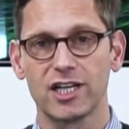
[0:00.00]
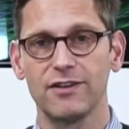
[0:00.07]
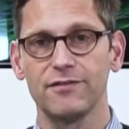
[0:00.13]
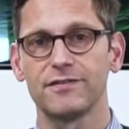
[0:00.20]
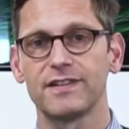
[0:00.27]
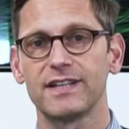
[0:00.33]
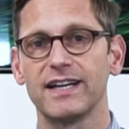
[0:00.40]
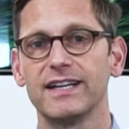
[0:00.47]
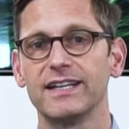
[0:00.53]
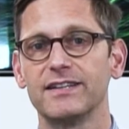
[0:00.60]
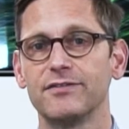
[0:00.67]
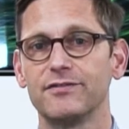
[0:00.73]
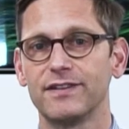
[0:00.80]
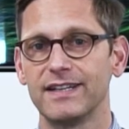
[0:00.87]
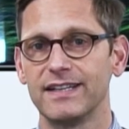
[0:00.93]
In seinem
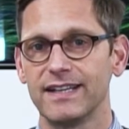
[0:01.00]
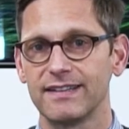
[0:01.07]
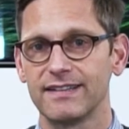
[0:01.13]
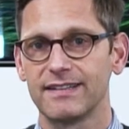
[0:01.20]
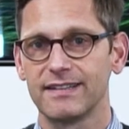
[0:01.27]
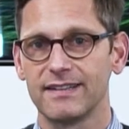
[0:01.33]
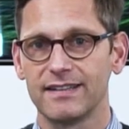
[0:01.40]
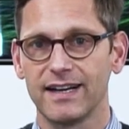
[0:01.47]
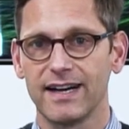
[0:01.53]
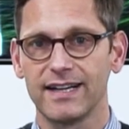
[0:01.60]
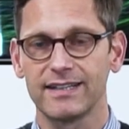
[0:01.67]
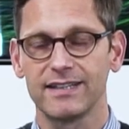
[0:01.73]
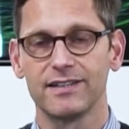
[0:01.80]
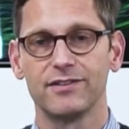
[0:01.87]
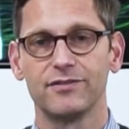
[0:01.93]
Data Researches Blog
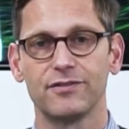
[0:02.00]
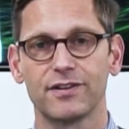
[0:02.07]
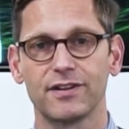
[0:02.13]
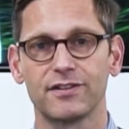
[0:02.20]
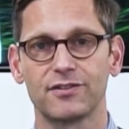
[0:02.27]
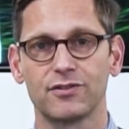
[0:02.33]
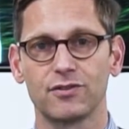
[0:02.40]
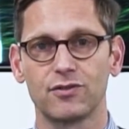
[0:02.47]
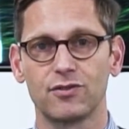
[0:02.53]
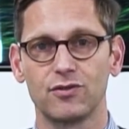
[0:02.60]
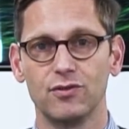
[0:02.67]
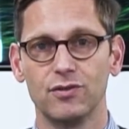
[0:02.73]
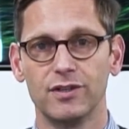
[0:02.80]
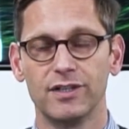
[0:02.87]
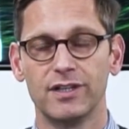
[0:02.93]
beleuchtet Professor
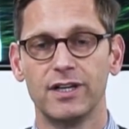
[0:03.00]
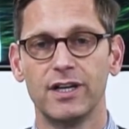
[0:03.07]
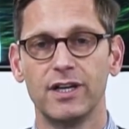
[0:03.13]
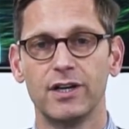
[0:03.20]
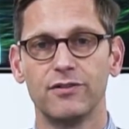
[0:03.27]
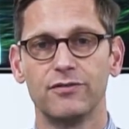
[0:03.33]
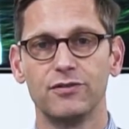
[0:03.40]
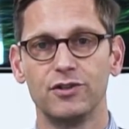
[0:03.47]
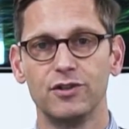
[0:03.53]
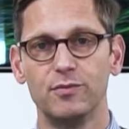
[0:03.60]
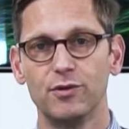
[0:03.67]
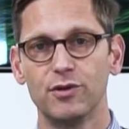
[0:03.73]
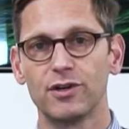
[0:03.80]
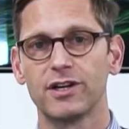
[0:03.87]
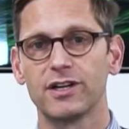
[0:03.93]
Otto aktuelle
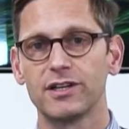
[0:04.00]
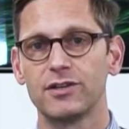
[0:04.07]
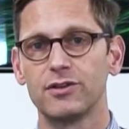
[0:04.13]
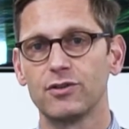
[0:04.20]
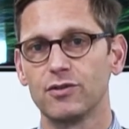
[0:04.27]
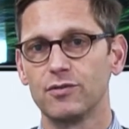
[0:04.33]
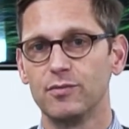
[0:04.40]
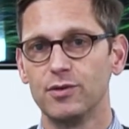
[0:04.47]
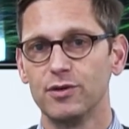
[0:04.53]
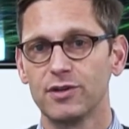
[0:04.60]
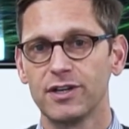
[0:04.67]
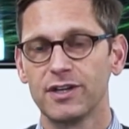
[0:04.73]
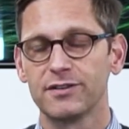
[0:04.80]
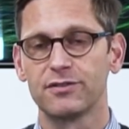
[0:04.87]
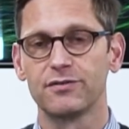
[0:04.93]

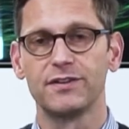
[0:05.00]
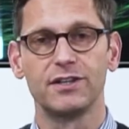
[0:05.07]
Digitalisierungsthemen.